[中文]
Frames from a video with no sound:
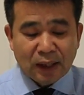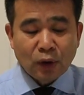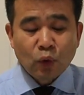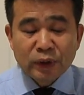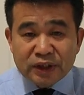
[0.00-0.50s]

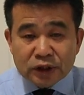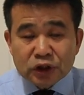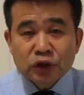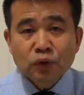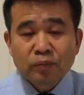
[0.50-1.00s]
啊，婚
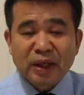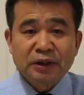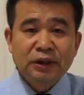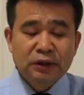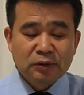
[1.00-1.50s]
姻制度
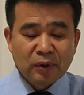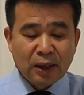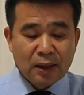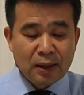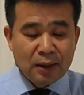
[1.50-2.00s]
本身是什
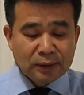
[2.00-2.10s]
么？